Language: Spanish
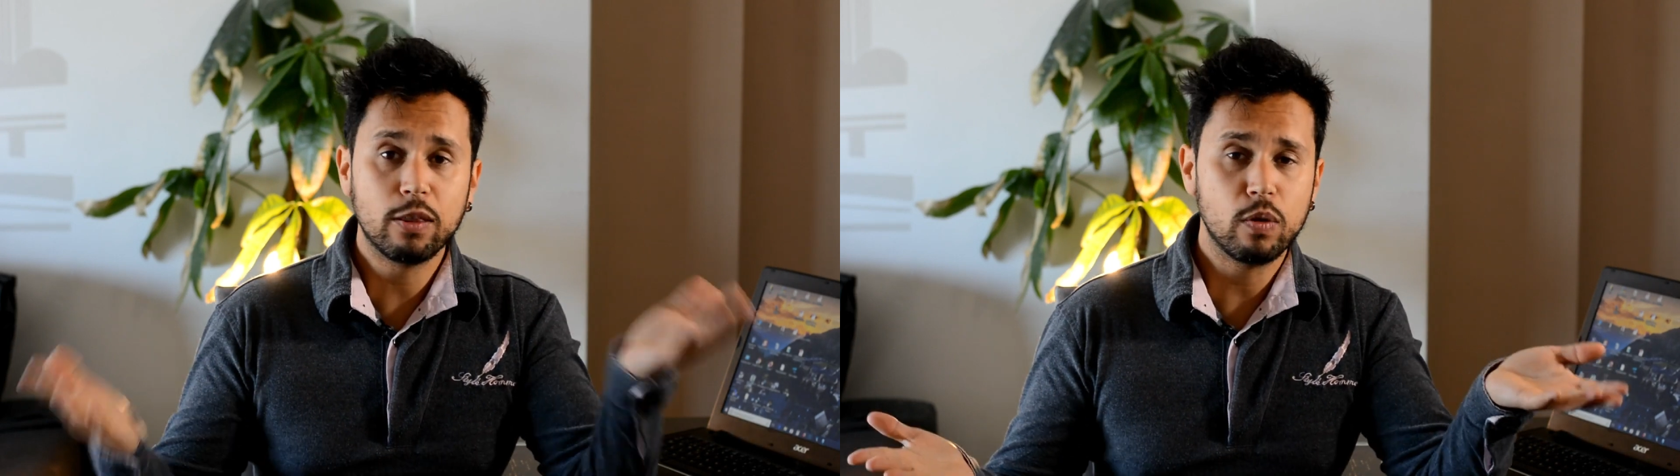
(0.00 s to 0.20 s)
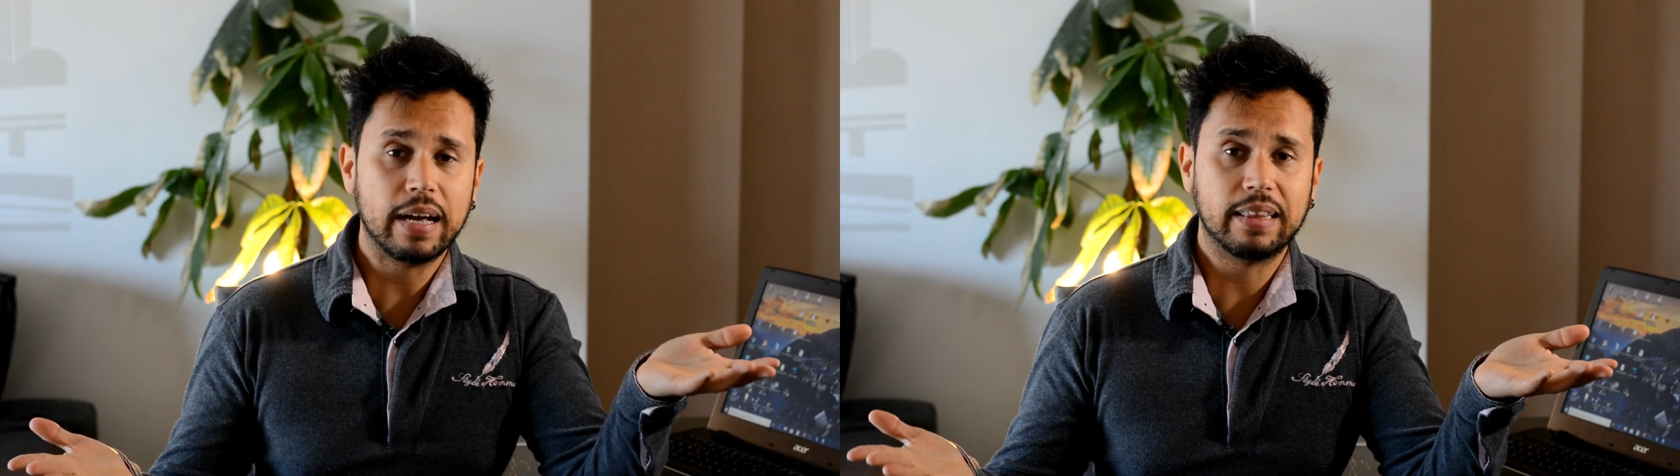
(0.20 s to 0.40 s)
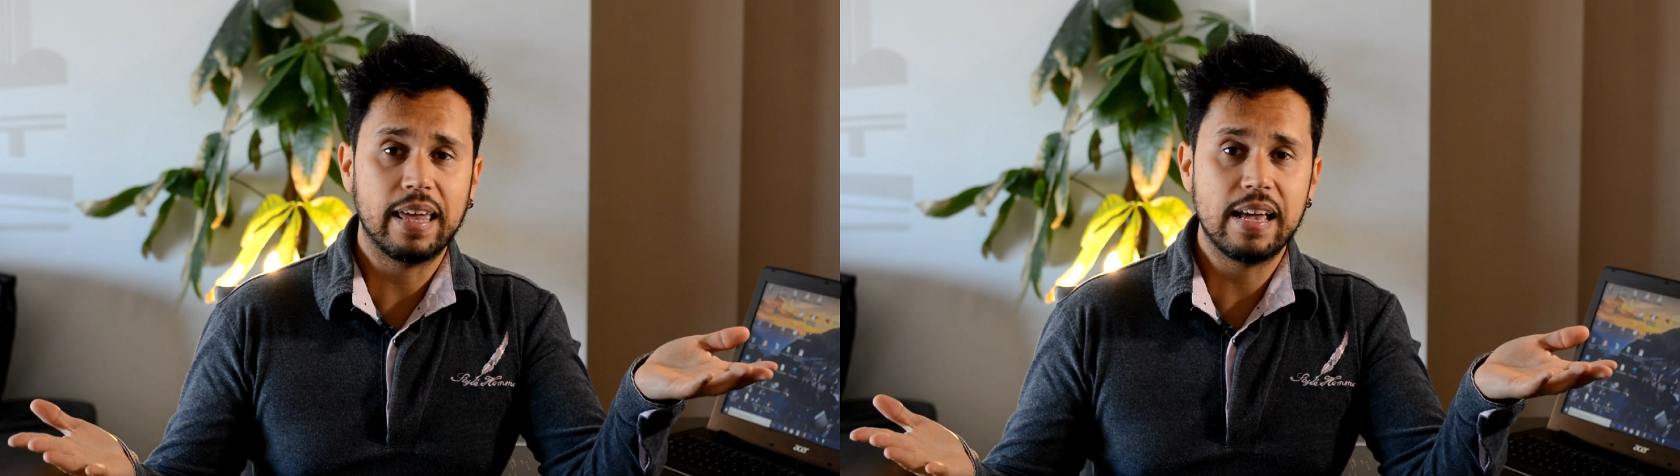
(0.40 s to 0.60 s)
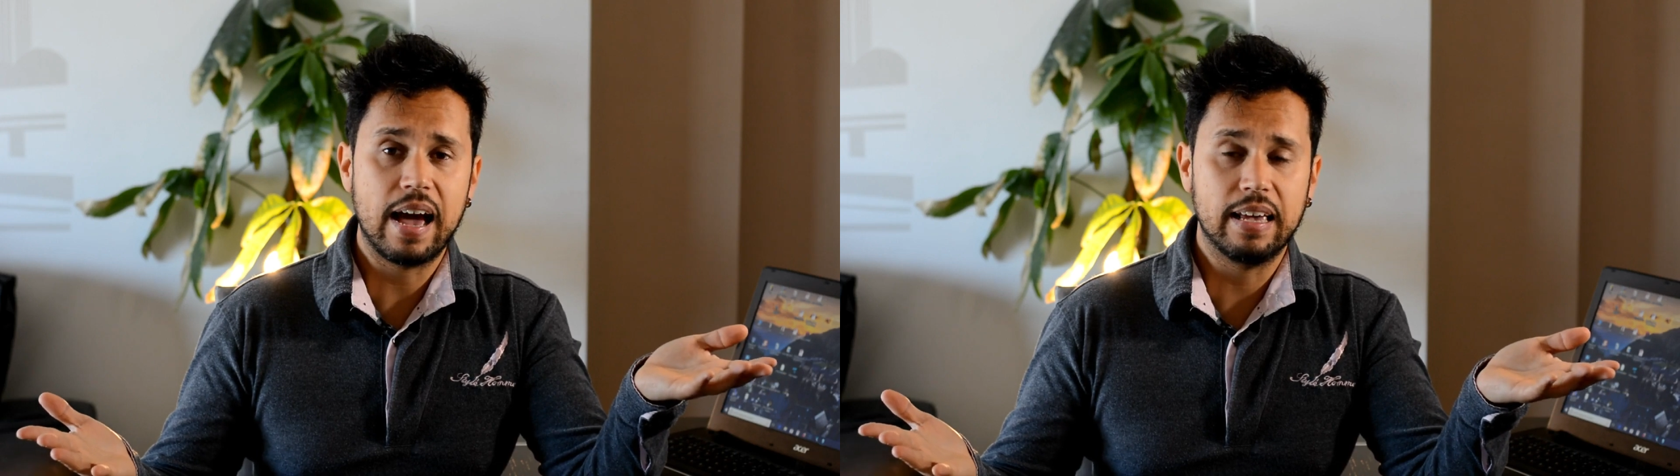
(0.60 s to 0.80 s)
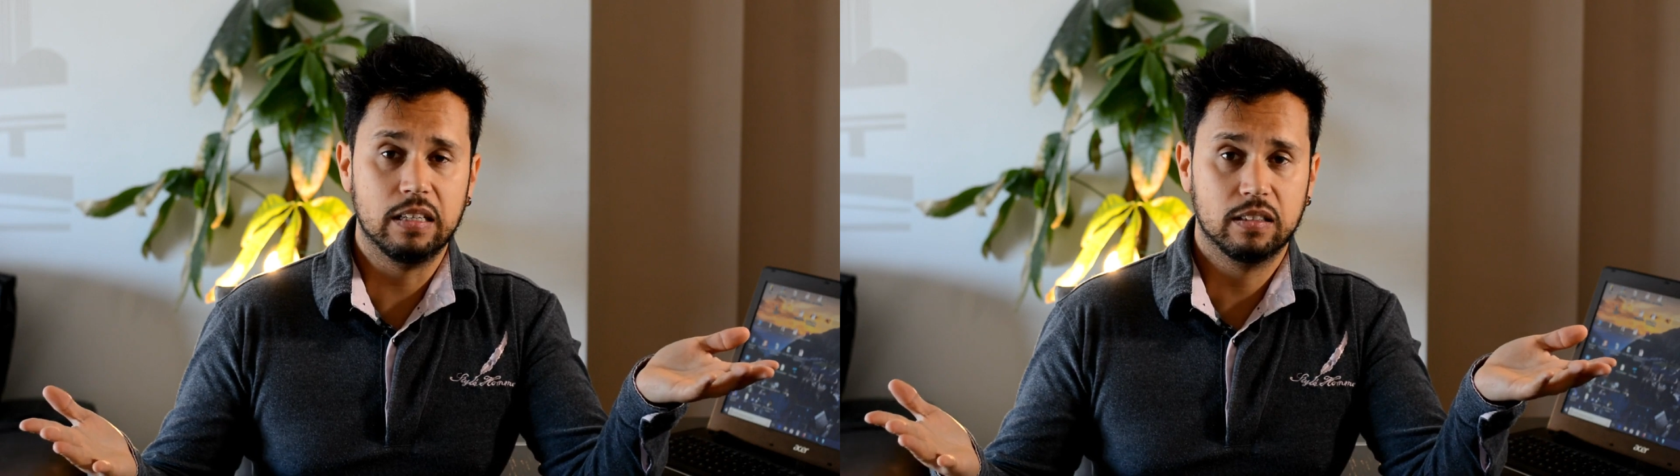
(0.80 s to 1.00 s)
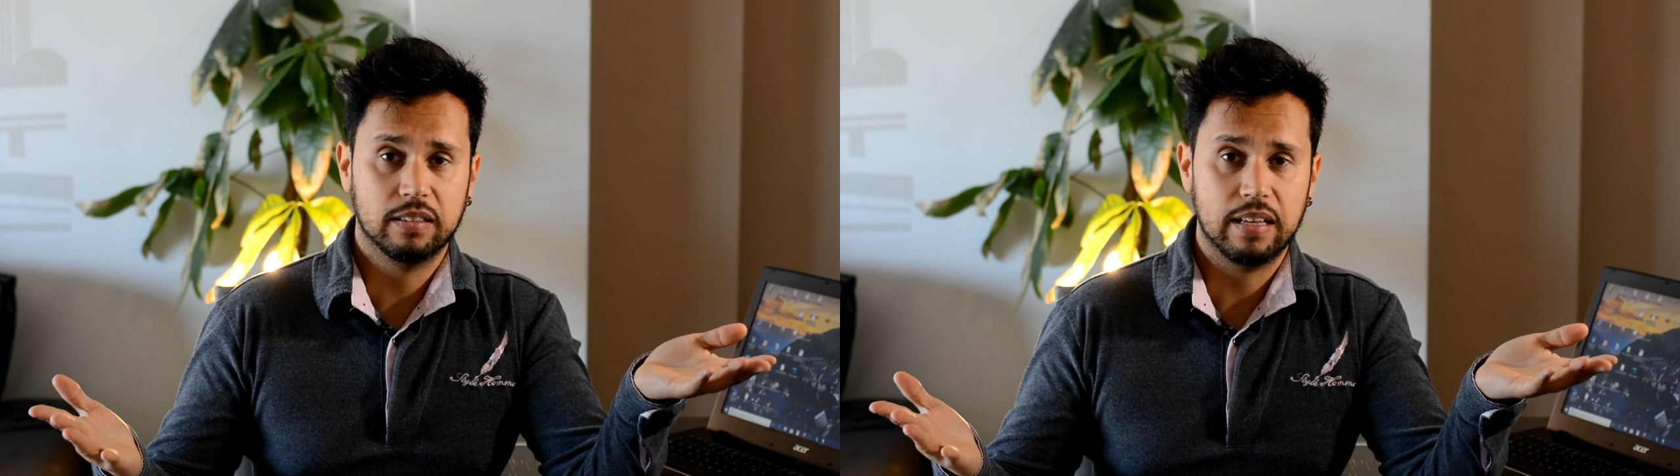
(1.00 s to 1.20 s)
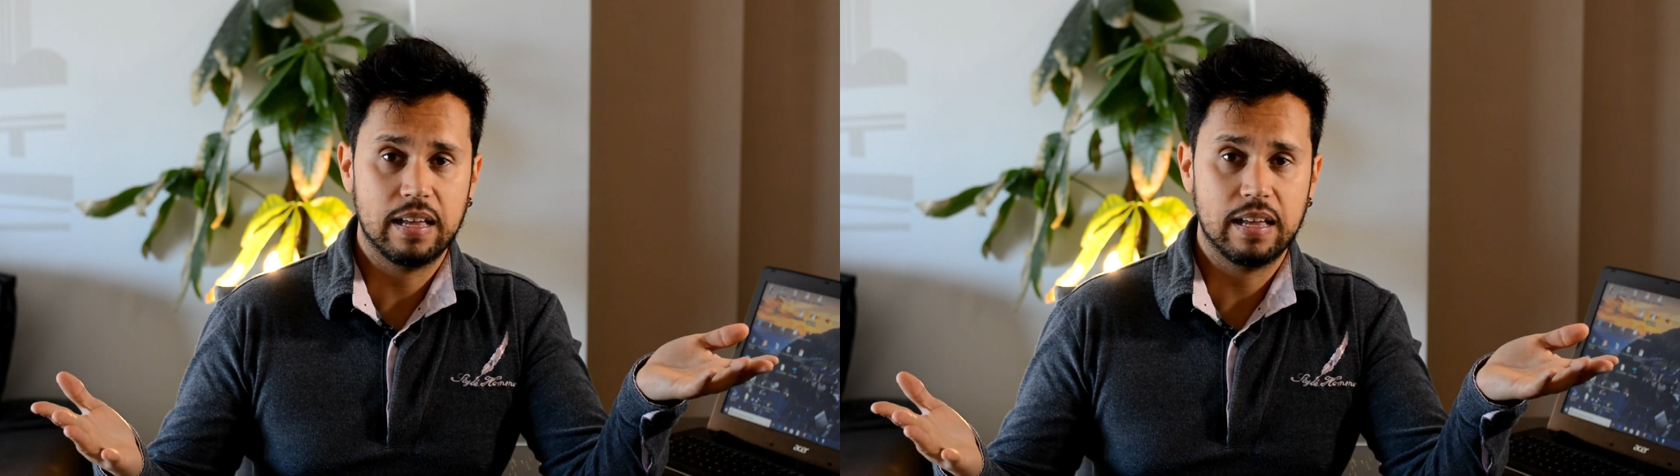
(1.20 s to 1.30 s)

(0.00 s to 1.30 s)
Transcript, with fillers: duda que tengáis,